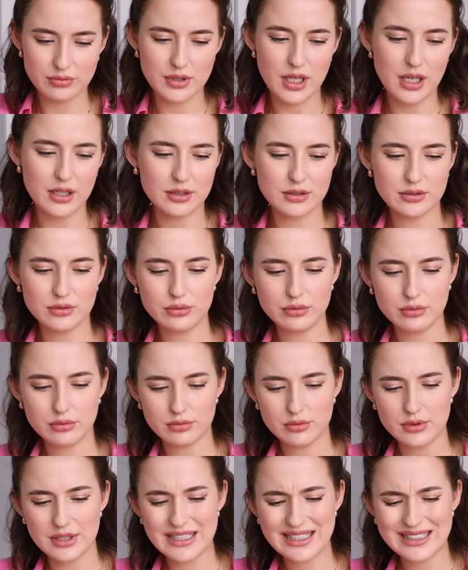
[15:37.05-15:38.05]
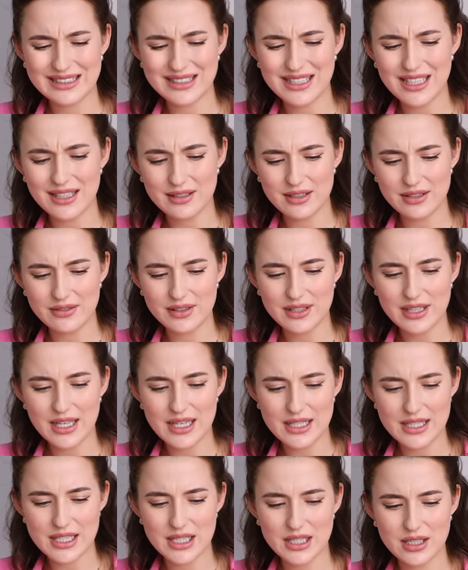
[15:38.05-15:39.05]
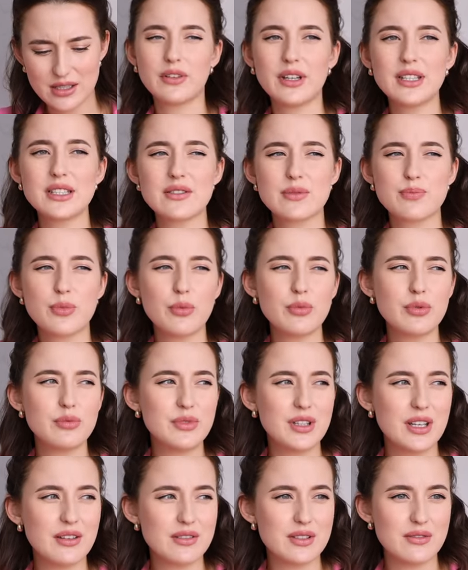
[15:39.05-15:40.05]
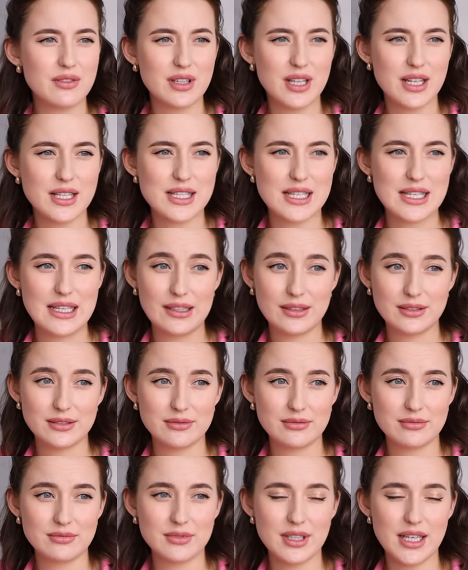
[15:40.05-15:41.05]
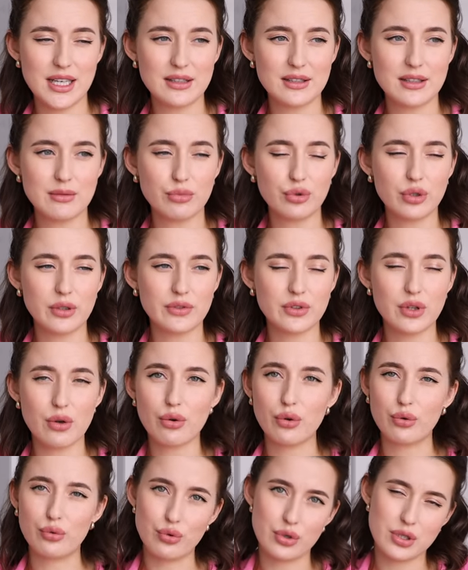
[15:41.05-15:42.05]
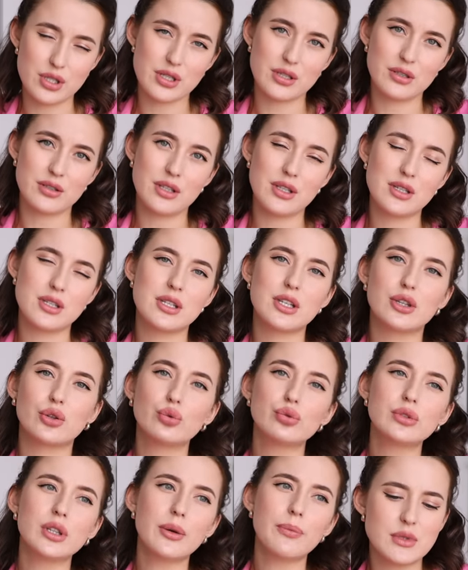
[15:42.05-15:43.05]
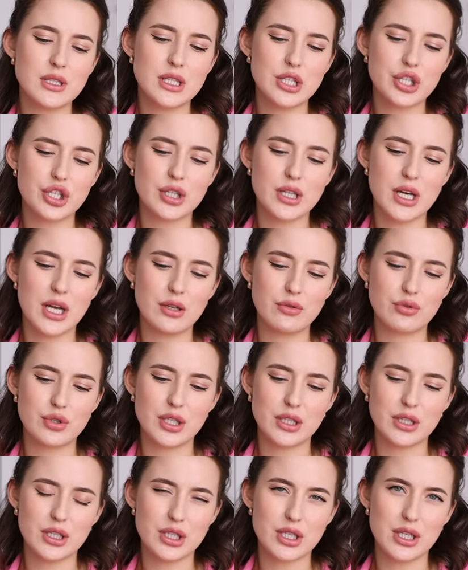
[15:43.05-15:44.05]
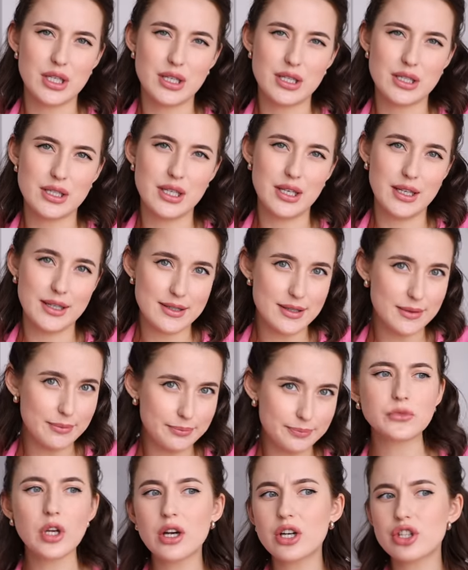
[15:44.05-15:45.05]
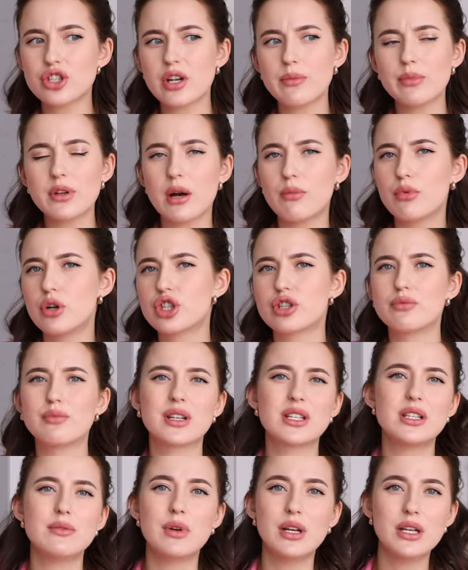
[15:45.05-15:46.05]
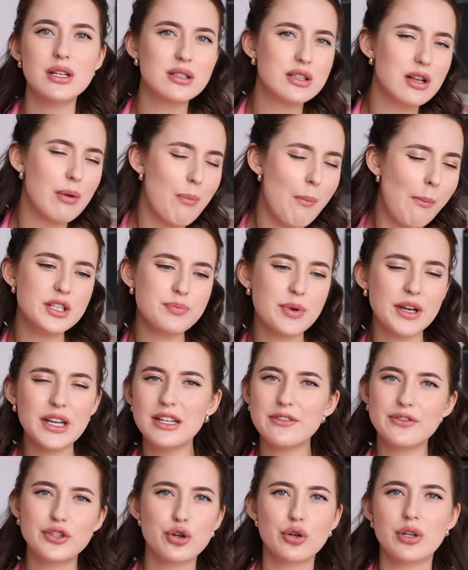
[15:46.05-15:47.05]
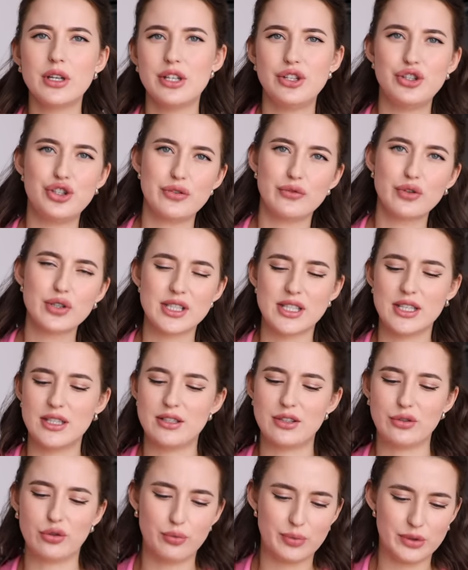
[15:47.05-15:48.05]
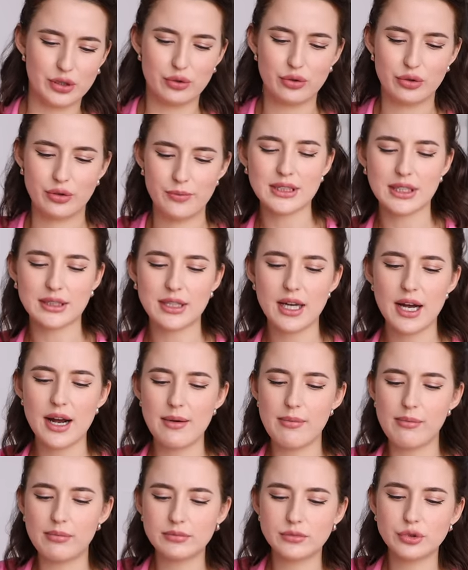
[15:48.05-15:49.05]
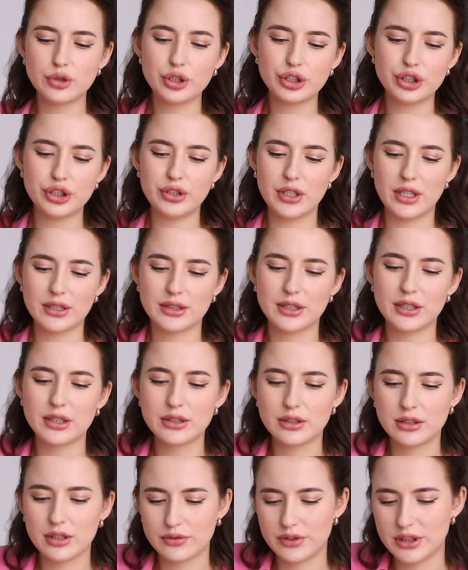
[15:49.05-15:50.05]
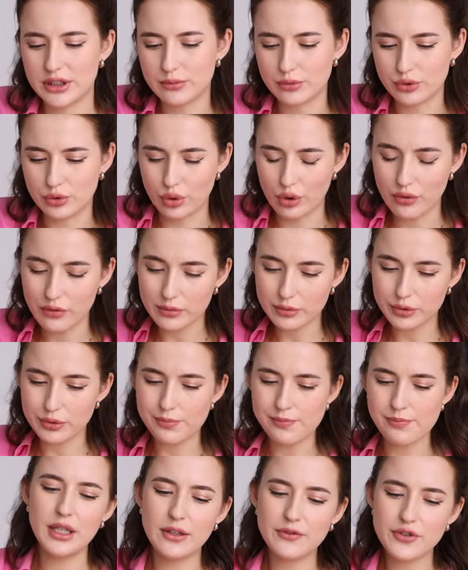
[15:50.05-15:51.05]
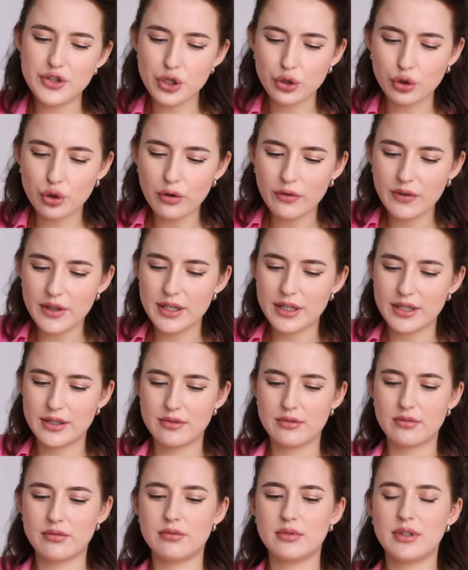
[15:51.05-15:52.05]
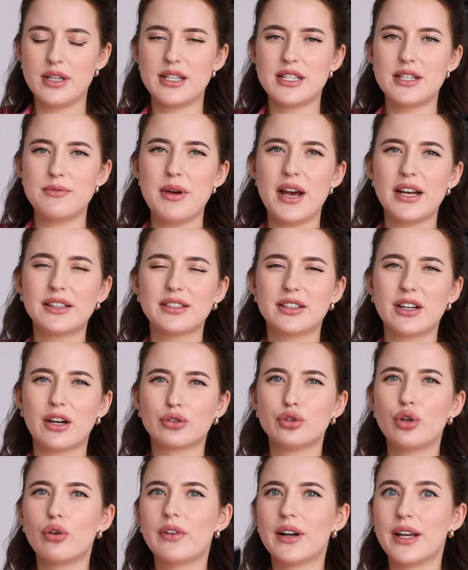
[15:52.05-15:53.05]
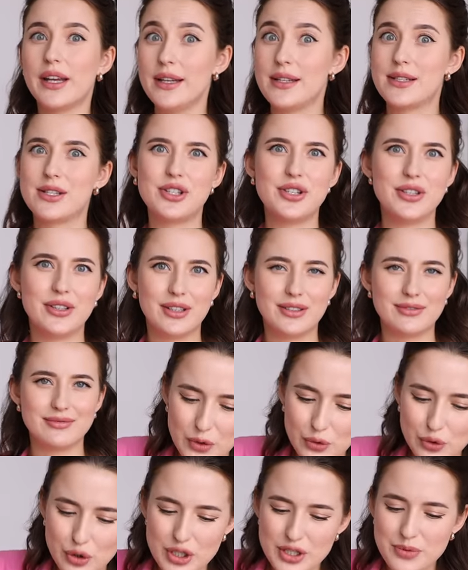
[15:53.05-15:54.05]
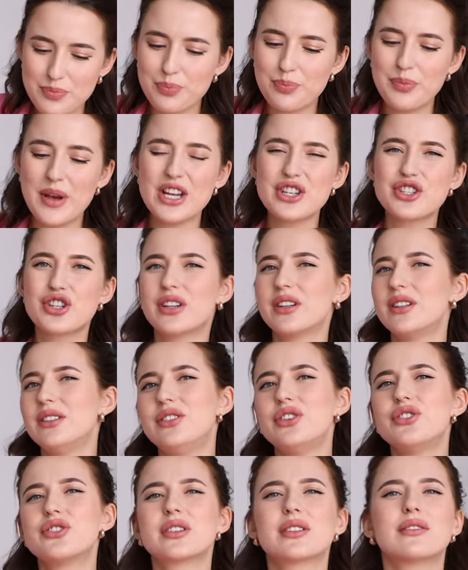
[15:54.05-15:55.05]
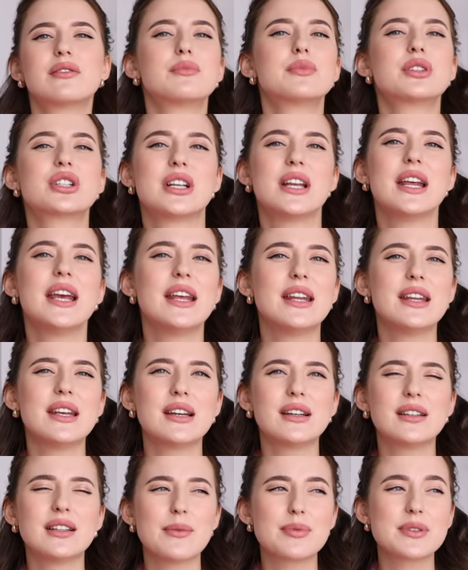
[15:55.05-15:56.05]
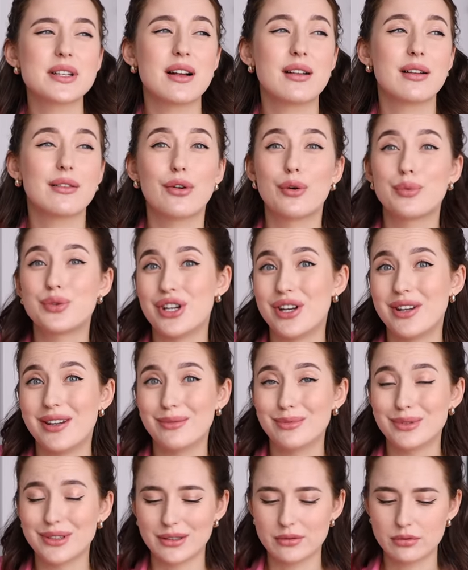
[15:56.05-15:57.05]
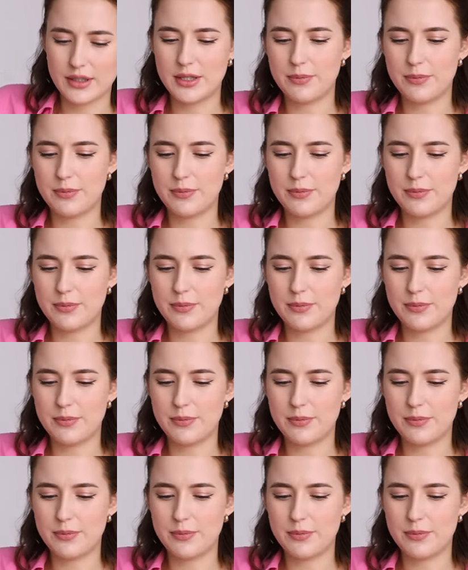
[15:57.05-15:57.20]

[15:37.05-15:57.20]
Так, ну, хотя 19. Давайте вспомним меня в 19 лет. Это мой второй курс института. Мы начинали уже отношения с Денисом. Мне кажется, я была больше максималистом. Типа или все, или ничего, знаете, такой подход. Когда очень открыт ко всему новому, и все новое для тебя это как новая истина. Ну, то есть меньше критического мышления, я бы сказала, его вообще не было.